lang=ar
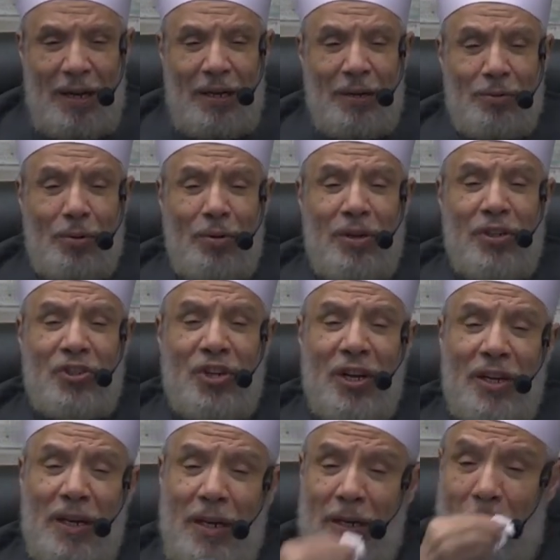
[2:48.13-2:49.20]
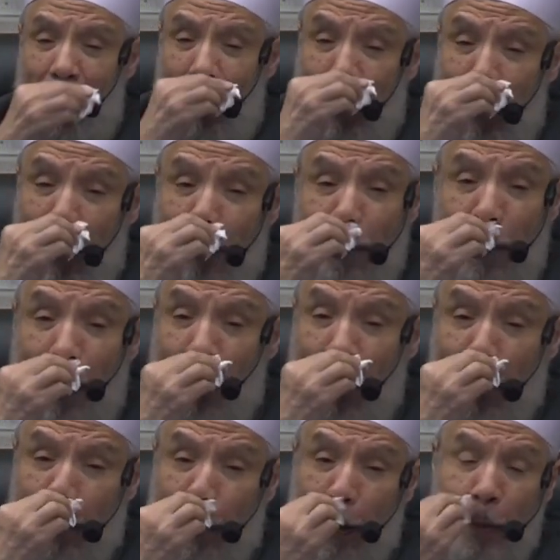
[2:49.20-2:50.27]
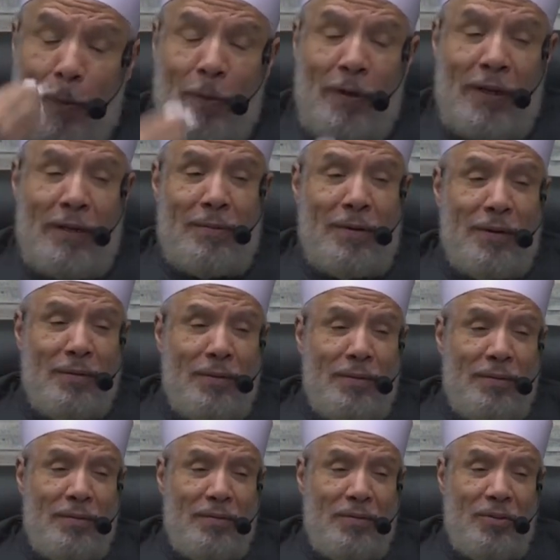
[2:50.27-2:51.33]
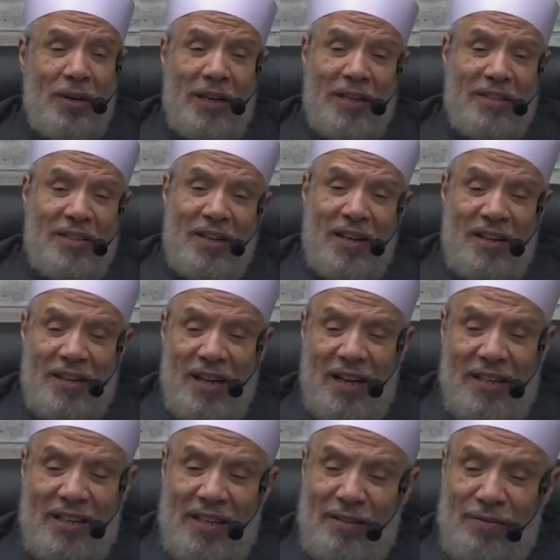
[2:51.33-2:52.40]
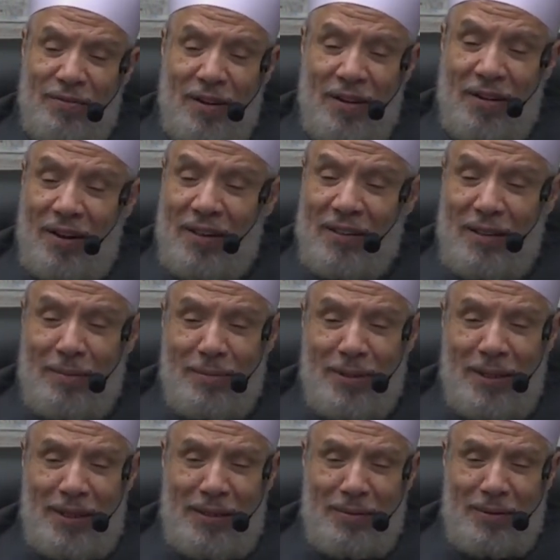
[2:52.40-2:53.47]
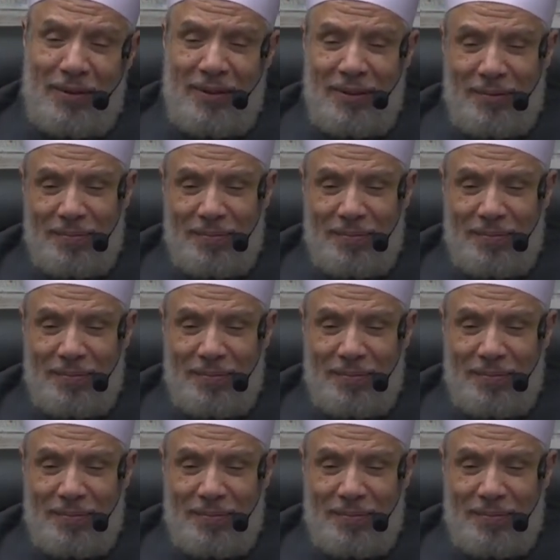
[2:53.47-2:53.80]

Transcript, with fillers: لكل شيء إذا فارقته عوض وليس لله إن فارقت من عوض